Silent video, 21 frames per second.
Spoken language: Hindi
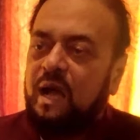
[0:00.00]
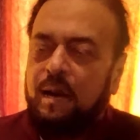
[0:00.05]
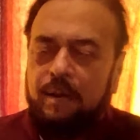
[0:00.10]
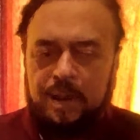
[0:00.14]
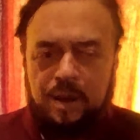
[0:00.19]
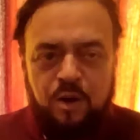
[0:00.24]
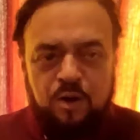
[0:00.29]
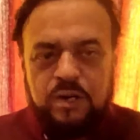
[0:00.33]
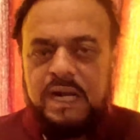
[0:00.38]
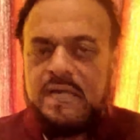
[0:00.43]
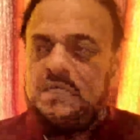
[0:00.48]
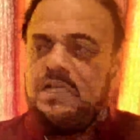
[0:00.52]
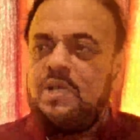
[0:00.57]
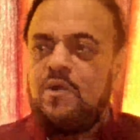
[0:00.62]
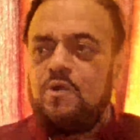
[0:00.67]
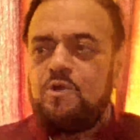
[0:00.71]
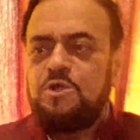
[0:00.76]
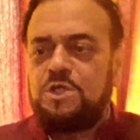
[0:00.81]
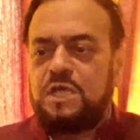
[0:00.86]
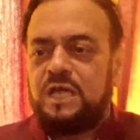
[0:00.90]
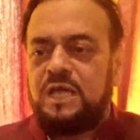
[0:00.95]
हमारा वोट काटने की
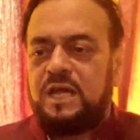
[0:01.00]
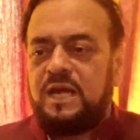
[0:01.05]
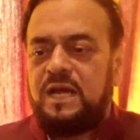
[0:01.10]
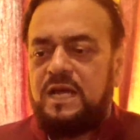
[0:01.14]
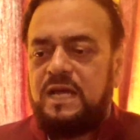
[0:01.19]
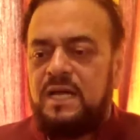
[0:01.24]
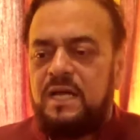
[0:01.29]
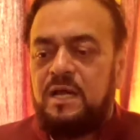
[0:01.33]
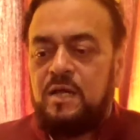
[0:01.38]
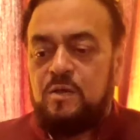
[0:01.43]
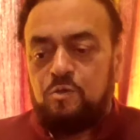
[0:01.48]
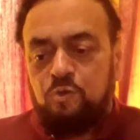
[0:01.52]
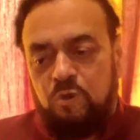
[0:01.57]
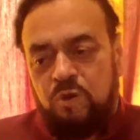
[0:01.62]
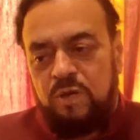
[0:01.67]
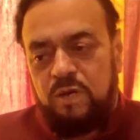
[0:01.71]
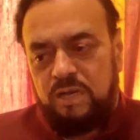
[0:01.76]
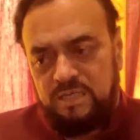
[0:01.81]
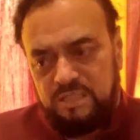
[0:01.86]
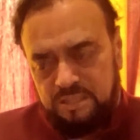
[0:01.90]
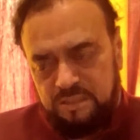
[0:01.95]
कोशिश करेगा
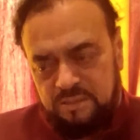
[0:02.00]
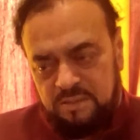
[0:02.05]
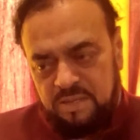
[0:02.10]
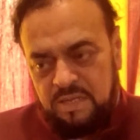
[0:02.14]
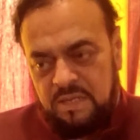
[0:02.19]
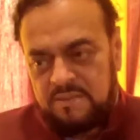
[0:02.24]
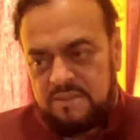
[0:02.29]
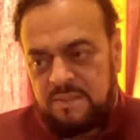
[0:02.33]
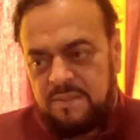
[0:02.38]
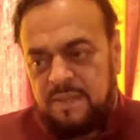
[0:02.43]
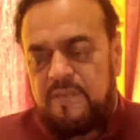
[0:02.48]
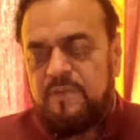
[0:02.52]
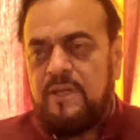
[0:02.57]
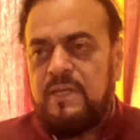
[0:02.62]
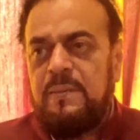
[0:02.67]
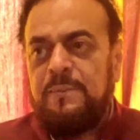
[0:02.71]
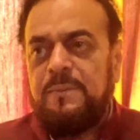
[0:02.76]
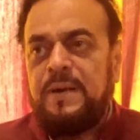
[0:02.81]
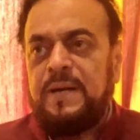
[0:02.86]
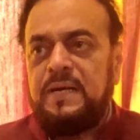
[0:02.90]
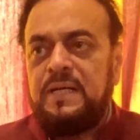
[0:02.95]
तो
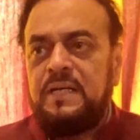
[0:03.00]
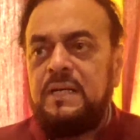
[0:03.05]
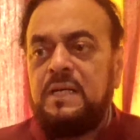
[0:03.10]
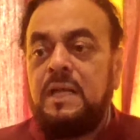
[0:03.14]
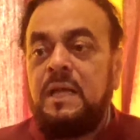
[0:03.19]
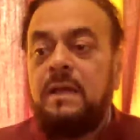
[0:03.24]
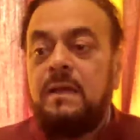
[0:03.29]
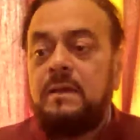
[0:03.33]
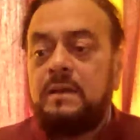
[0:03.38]
समाजवादी पार्टी